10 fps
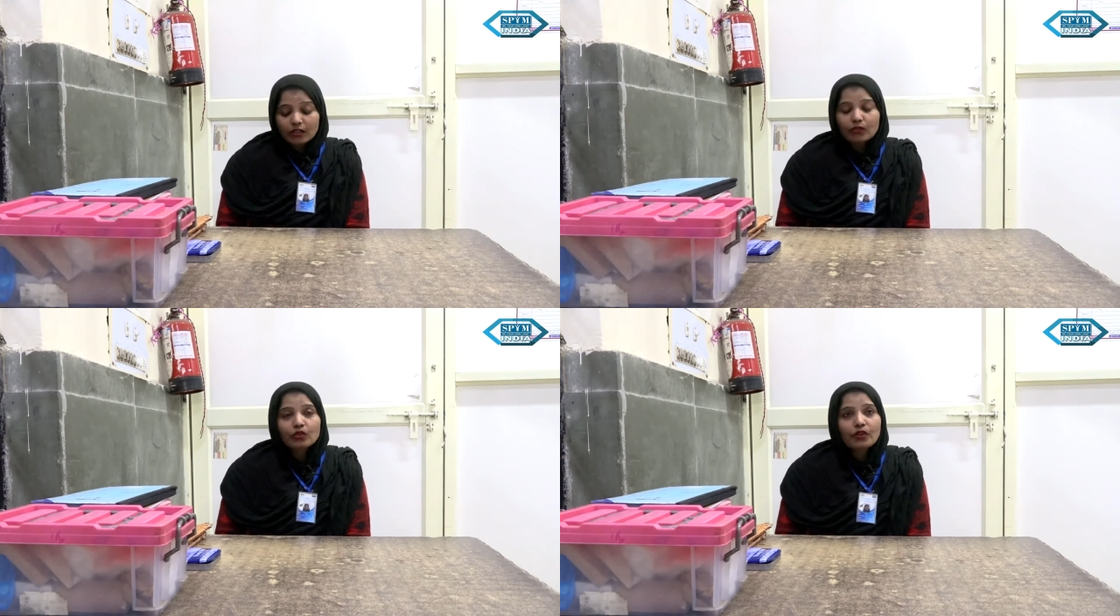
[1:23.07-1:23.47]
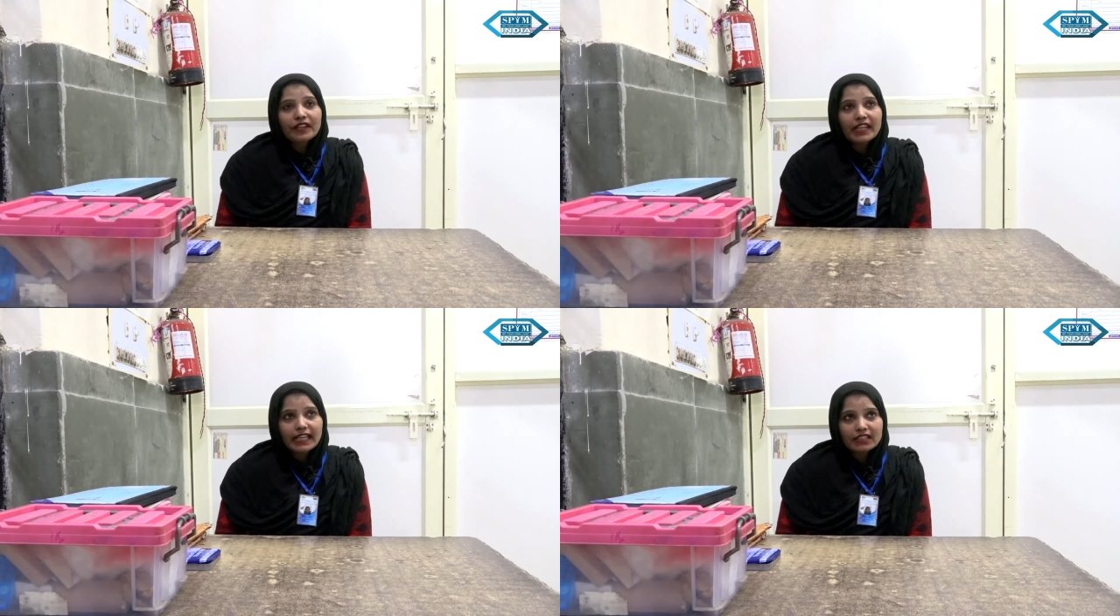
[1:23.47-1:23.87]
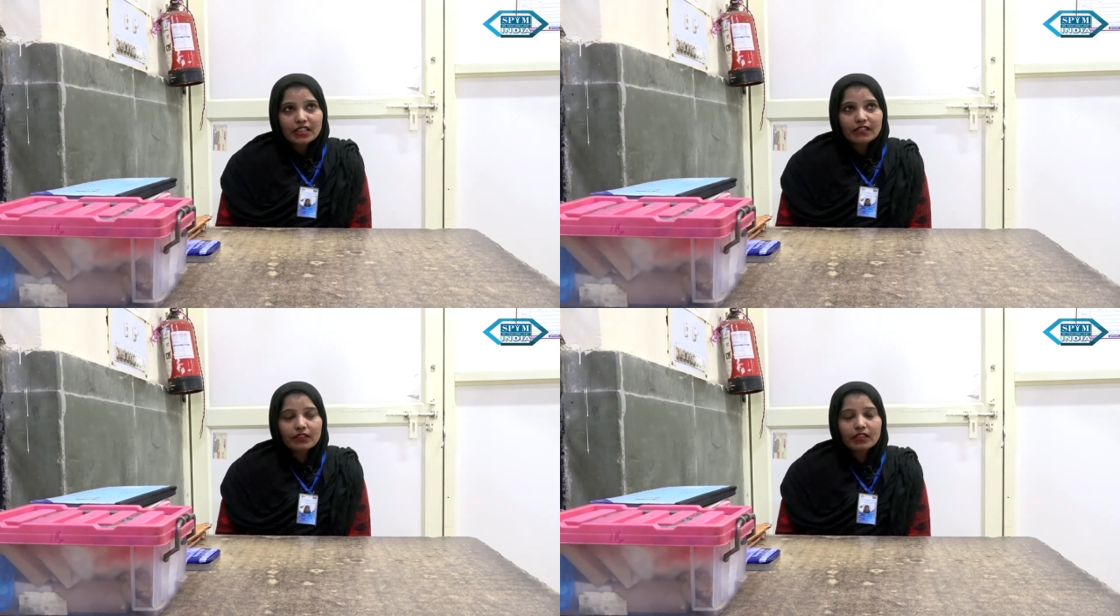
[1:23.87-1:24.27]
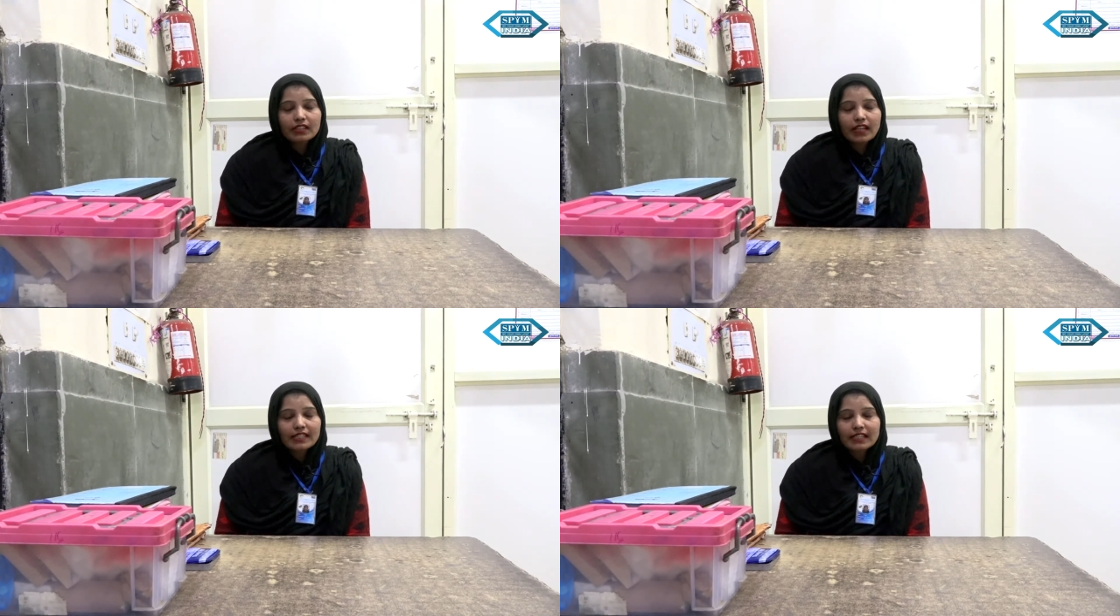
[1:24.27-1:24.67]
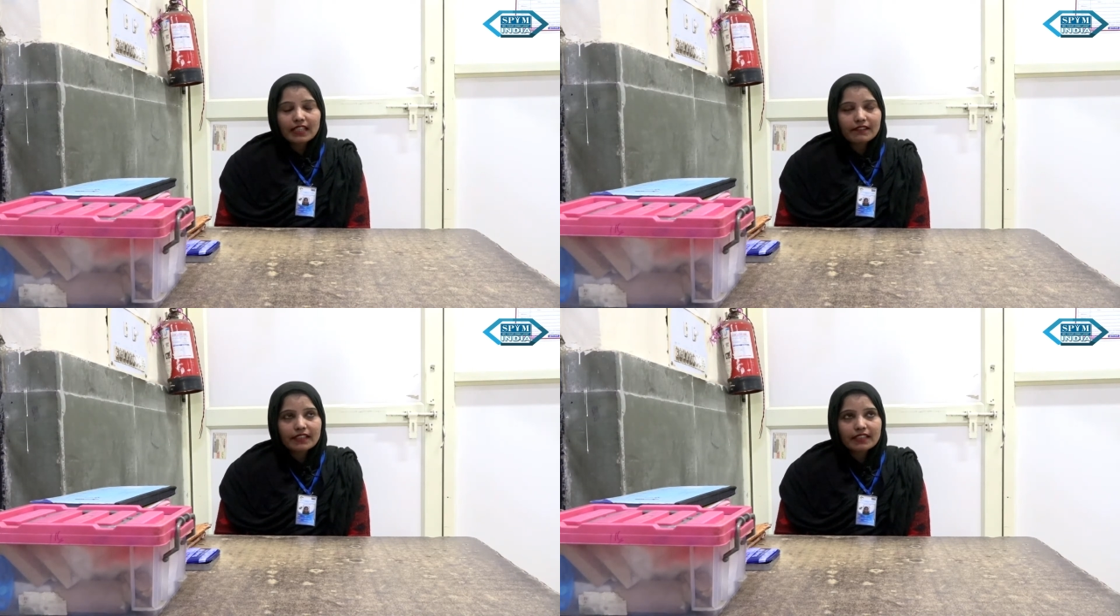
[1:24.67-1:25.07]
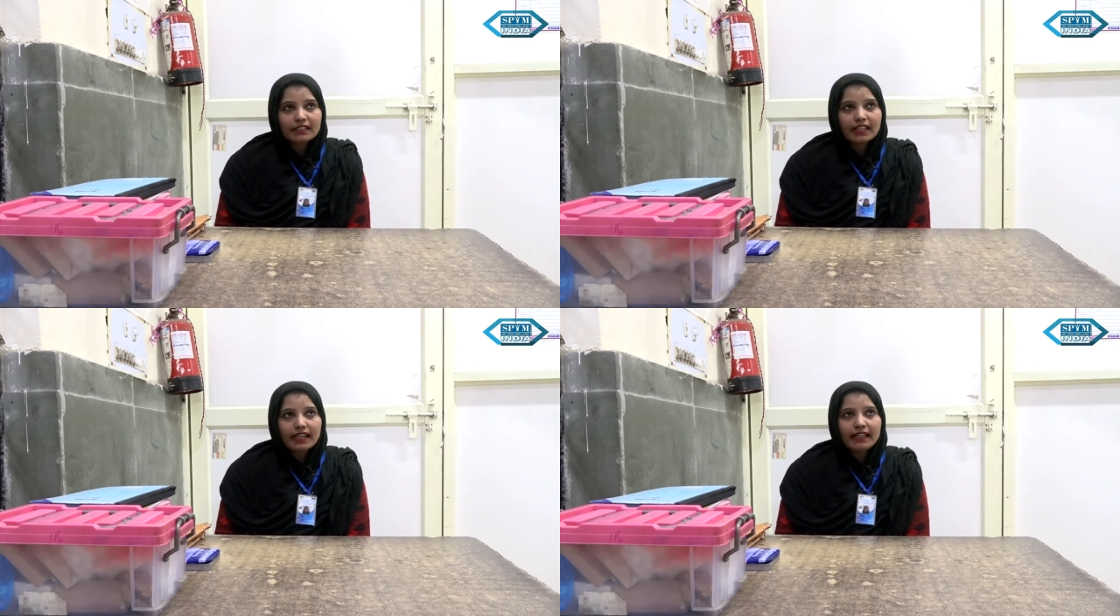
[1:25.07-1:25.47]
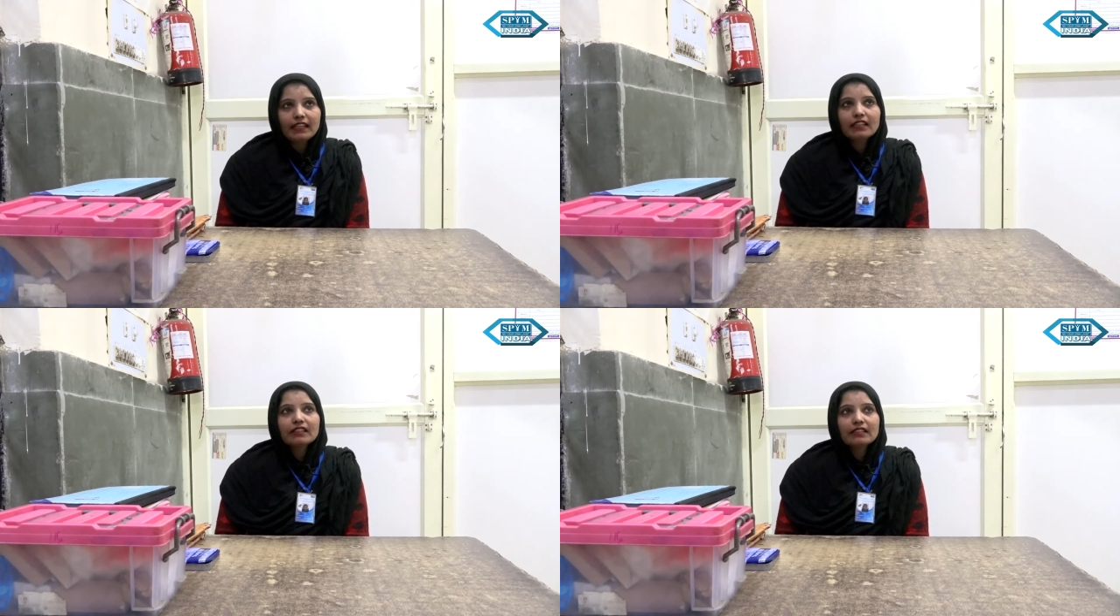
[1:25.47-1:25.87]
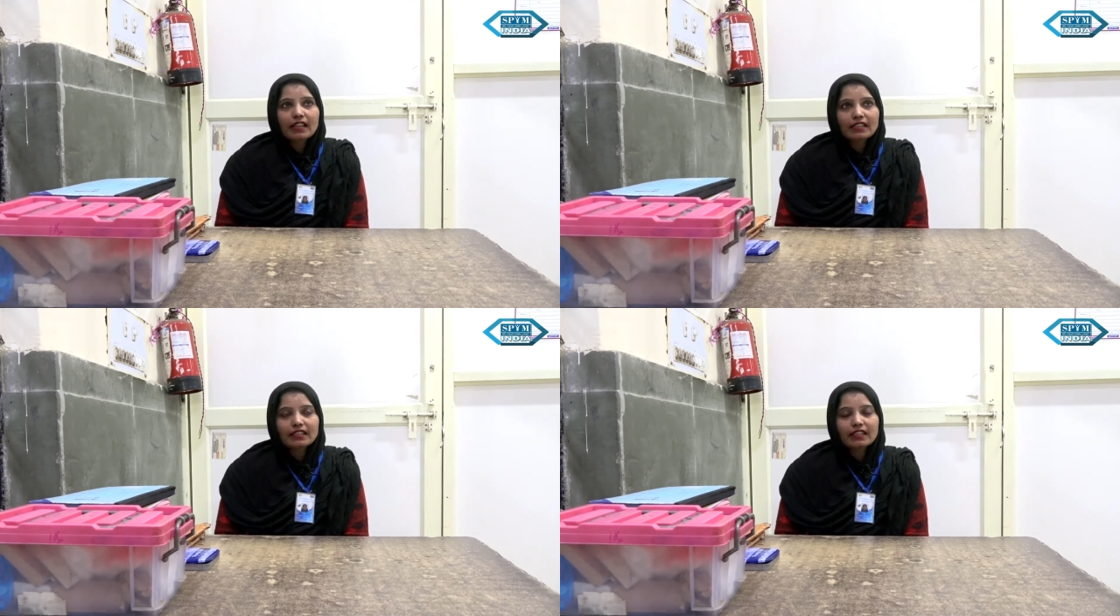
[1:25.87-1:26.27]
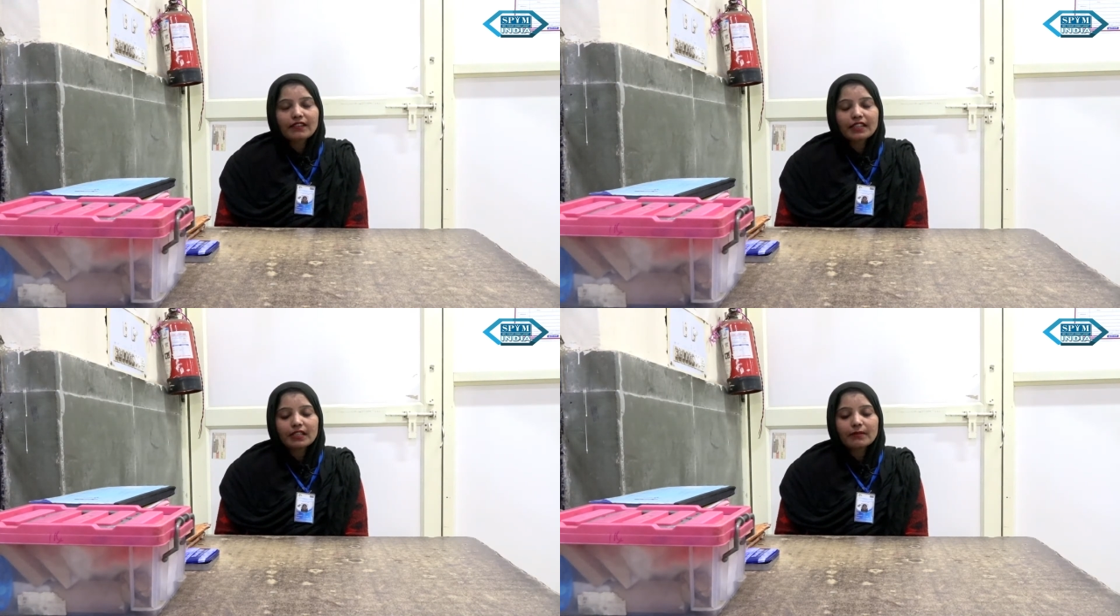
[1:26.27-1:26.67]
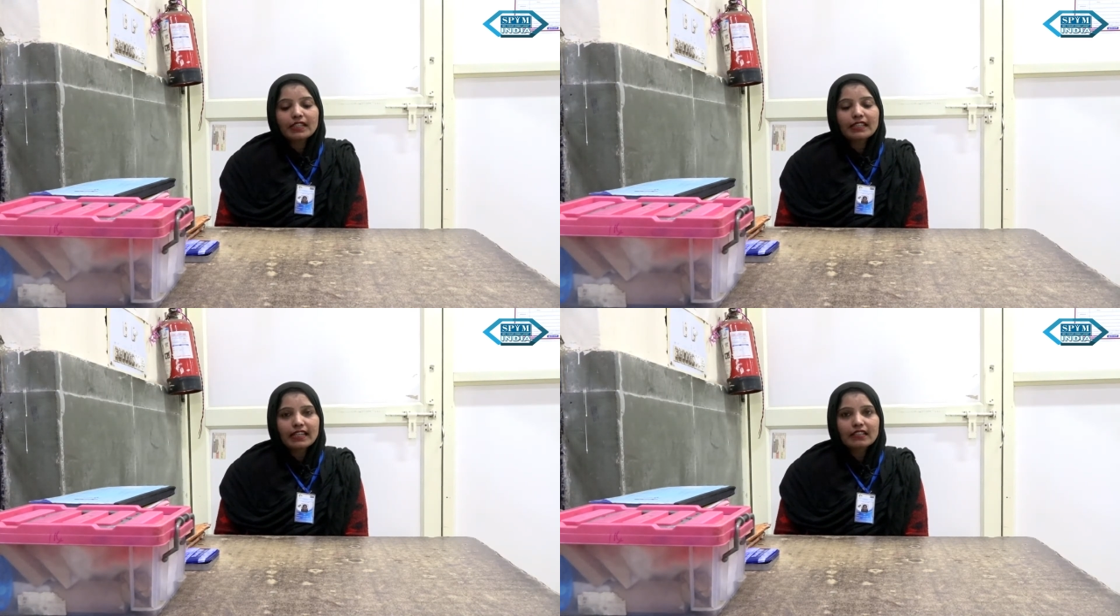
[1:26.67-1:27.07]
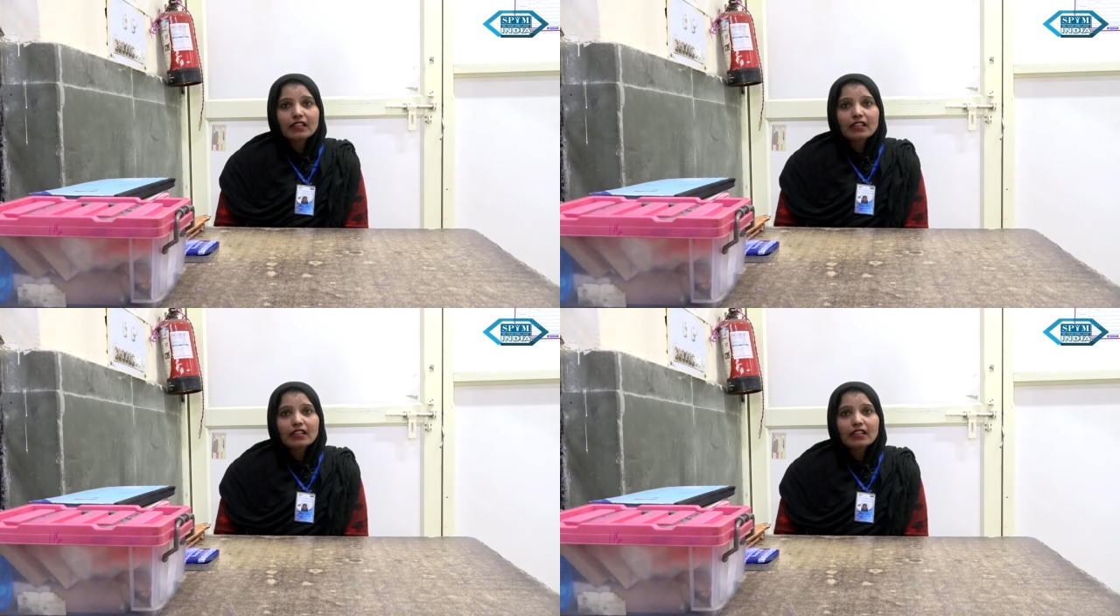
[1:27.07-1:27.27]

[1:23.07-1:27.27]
उनको फिर लंच कर नाश्ता करवाया जाता है नाश्ता करवाने के बाद लंच